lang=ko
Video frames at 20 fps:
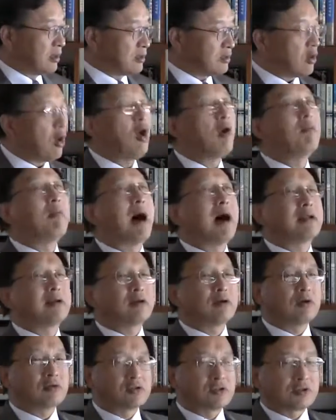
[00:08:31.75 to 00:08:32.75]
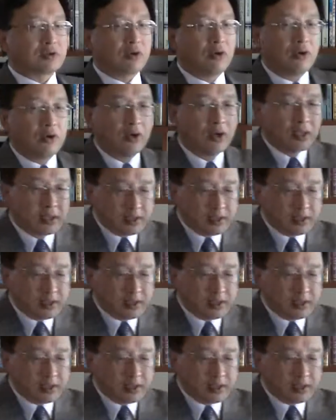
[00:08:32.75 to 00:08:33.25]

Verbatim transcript: 더 많은 것으로